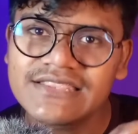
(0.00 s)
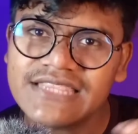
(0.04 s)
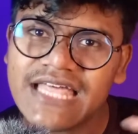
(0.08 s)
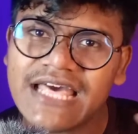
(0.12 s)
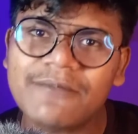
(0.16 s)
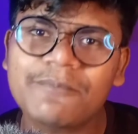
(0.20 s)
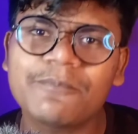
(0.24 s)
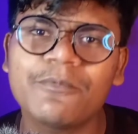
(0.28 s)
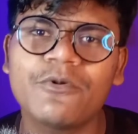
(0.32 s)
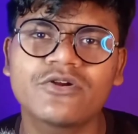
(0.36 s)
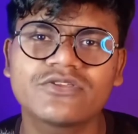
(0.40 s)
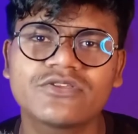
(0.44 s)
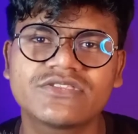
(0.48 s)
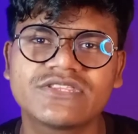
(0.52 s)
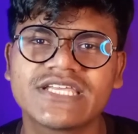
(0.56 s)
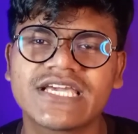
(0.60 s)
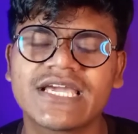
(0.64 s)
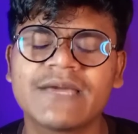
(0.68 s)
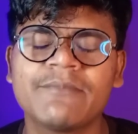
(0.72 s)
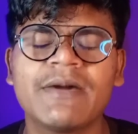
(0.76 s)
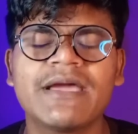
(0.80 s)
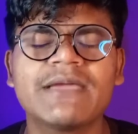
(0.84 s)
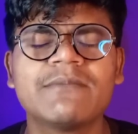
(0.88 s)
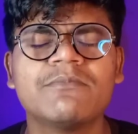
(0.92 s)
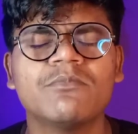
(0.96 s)
তারপর
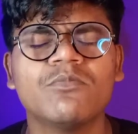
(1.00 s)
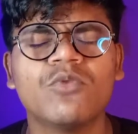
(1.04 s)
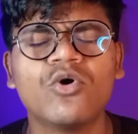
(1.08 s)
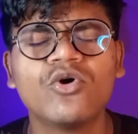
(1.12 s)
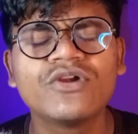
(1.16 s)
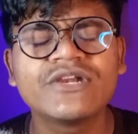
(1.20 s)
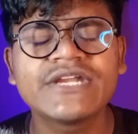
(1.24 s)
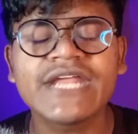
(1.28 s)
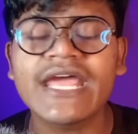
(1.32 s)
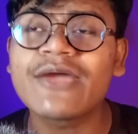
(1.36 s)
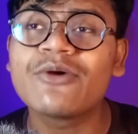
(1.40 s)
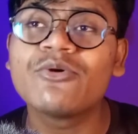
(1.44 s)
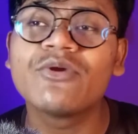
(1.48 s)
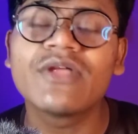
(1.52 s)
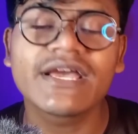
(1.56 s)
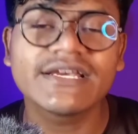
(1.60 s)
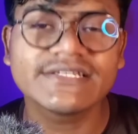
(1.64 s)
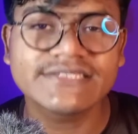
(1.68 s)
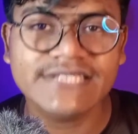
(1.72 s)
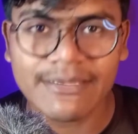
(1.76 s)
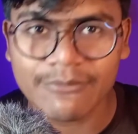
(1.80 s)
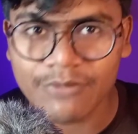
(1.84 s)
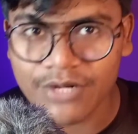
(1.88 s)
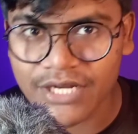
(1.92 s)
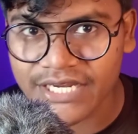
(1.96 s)
থেকে ভাই সবাই মনটাই উঠে
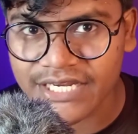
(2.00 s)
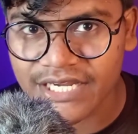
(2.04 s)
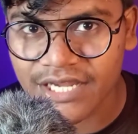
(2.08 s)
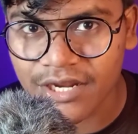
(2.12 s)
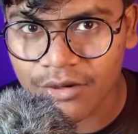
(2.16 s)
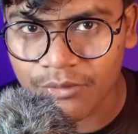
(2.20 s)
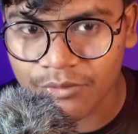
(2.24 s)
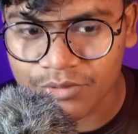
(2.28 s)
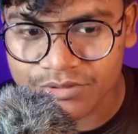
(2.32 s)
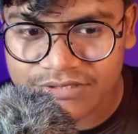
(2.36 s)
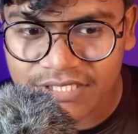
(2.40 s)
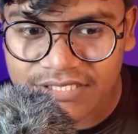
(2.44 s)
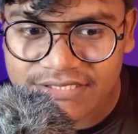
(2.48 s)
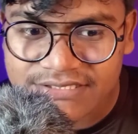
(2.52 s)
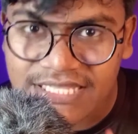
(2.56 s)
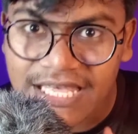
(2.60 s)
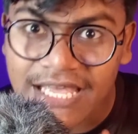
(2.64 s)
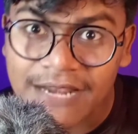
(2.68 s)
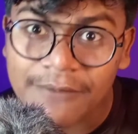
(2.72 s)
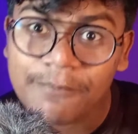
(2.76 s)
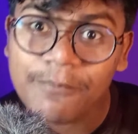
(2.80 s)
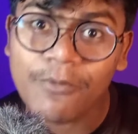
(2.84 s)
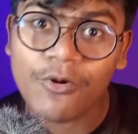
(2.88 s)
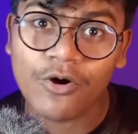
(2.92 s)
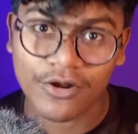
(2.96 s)
গেছে এমন একখান অবস্থা
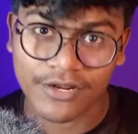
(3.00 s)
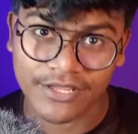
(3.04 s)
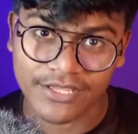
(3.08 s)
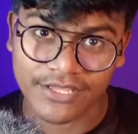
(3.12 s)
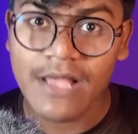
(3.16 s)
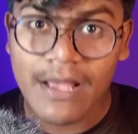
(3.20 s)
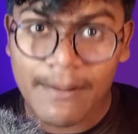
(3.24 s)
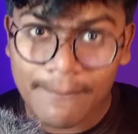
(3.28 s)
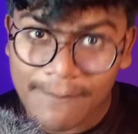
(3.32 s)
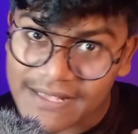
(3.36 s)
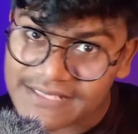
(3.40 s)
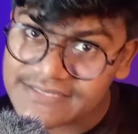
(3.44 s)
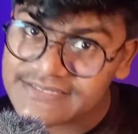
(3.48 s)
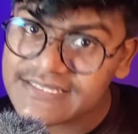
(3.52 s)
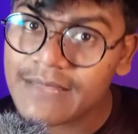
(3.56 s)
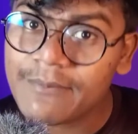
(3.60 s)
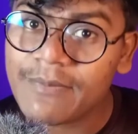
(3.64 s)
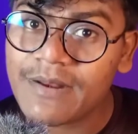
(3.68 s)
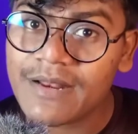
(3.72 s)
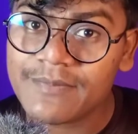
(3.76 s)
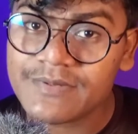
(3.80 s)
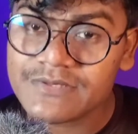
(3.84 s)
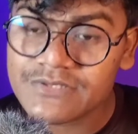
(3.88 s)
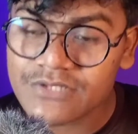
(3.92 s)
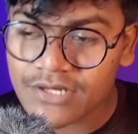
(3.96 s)
তারপরে পাঁচ
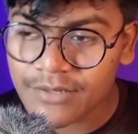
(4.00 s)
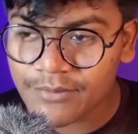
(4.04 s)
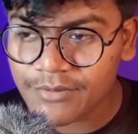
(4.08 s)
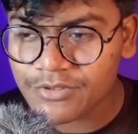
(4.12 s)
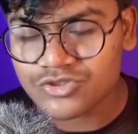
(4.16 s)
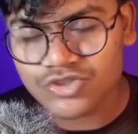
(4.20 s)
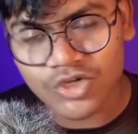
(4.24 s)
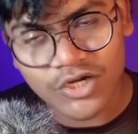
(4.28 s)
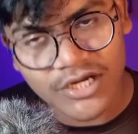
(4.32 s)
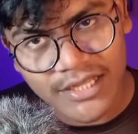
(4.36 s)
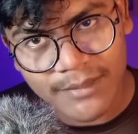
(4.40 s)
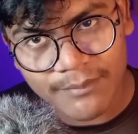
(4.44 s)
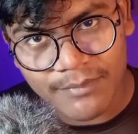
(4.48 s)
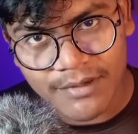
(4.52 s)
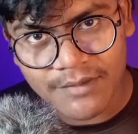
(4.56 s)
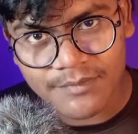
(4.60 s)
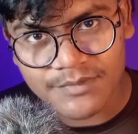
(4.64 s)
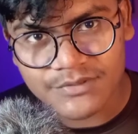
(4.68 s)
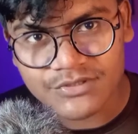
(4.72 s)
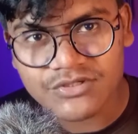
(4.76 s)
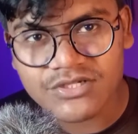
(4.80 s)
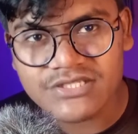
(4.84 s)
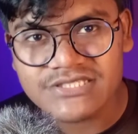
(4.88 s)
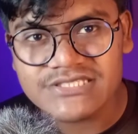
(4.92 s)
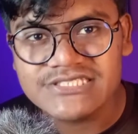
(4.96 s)
নাম্বার এপিসোড এবং ছয় নাম্বার
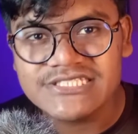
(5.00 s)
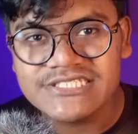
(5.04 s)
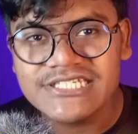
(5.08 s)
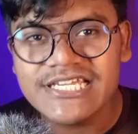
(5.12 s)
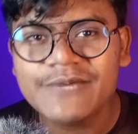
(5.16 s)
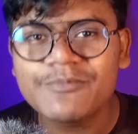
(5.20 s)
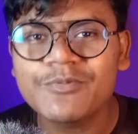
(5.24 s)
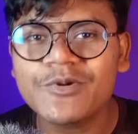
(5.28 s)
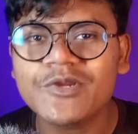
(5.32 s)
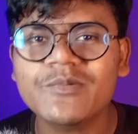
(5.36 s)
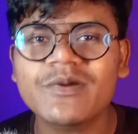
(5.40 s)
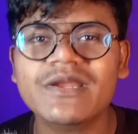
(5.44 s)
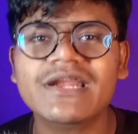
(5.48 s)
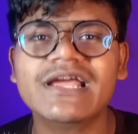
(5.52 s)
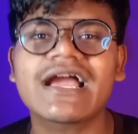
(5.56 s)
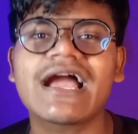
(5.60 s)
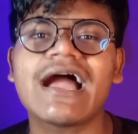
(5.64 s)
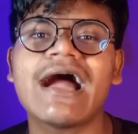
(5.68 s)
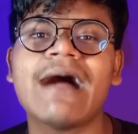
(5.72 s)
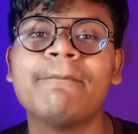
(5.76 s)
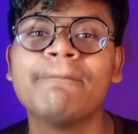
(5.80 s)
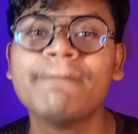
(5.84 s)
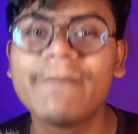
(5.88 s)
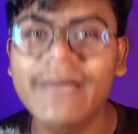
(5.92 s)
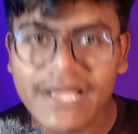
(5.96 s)
এপিসোডে যে পরিমাণ
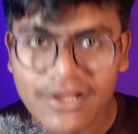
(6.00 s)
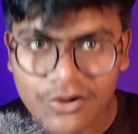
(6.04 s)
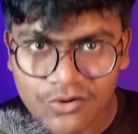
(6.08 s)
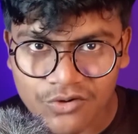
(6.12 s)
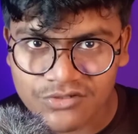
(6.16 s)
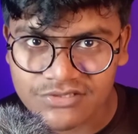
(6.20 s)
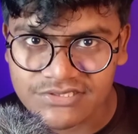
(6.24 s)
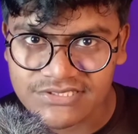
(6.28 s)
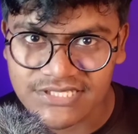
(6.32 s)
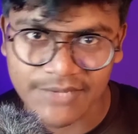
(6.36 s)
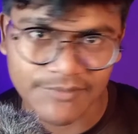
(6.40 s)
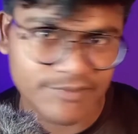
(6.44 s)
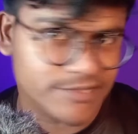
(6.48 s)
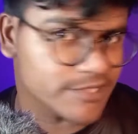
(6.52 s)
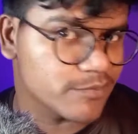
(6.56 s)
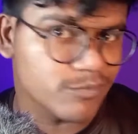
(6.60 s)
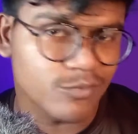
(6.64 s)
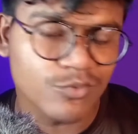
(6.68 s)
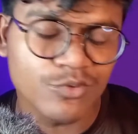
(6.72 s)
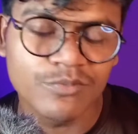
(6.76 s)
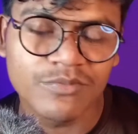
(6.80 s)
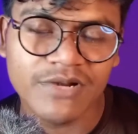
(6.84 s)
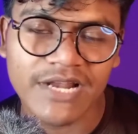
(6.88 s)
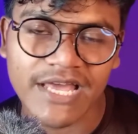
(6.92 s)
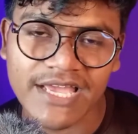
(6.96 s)
কামব্যাক করছে আমাদের
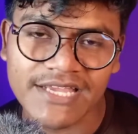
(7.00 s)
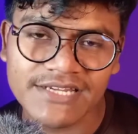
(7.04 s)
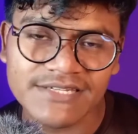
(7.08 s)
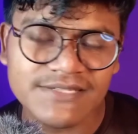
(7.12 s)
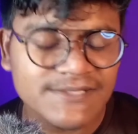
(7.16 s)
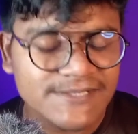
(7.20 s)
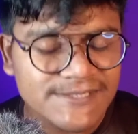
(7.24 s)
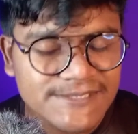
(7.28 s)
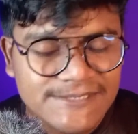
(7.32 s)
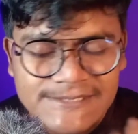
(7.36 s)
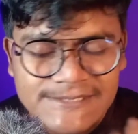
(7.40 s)
মুন নাইট